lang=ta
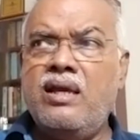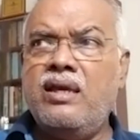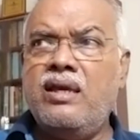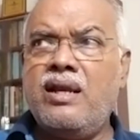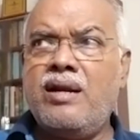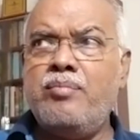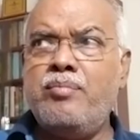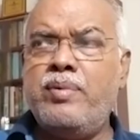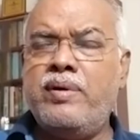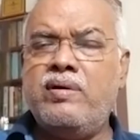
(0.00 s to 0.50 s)

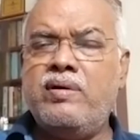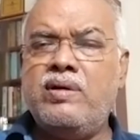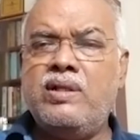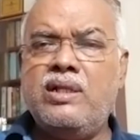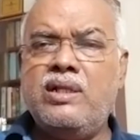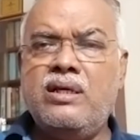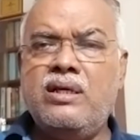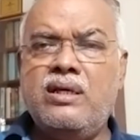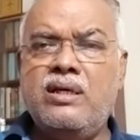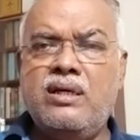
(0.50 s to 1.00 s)
இறப்பை
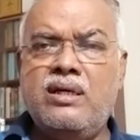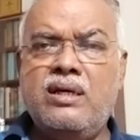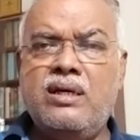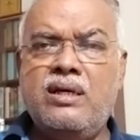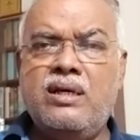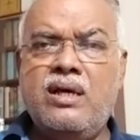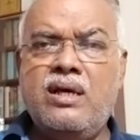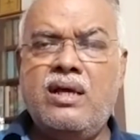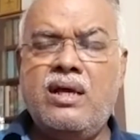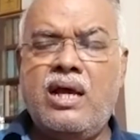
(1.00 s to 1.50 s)
வந்து
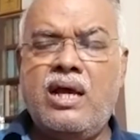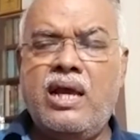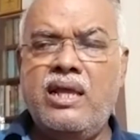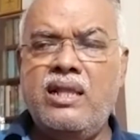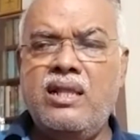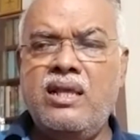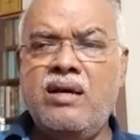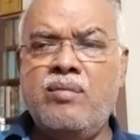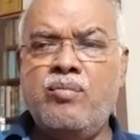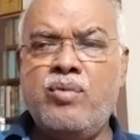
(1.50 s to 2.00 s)

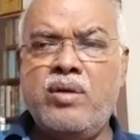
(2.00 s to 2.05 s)
ஐதீக